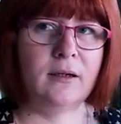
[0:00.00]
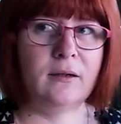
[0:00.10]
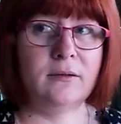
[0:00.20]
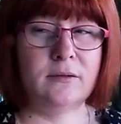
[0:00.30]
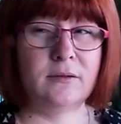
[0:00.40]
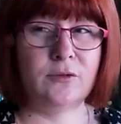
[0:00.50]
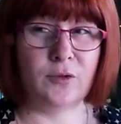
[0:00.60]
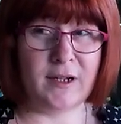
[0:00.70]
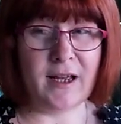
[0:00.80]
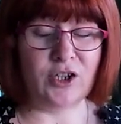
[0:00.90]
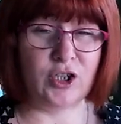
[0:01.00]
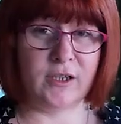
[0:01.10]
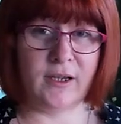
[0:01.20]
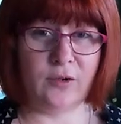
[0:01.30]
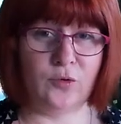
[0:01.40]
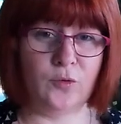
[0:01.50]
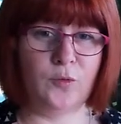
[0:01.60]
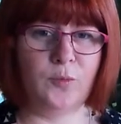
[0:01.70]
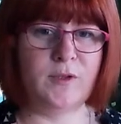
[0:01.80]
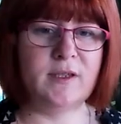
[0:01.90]
euh, donc là, j'ai
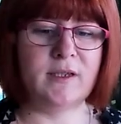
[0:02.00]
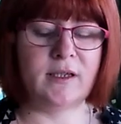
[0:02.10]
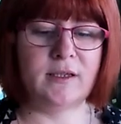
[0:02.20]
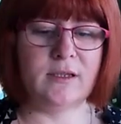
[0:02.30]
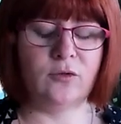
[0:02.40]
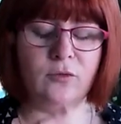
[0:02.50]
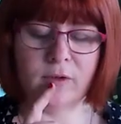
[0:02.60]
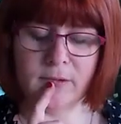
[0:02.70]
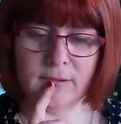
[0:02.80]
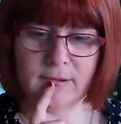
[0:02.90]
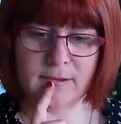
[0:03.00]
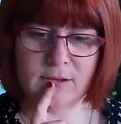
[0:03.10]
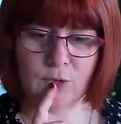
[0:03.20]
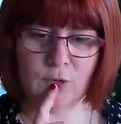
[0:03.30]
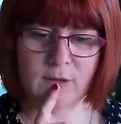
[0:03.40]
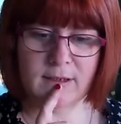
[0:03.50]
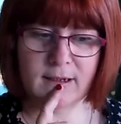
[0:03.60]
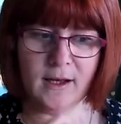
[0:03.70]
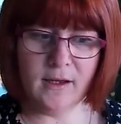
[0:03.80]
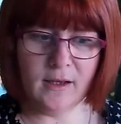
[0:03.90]
quelques petites acquisitions à euh, cette
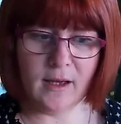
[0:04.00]
sortie-là.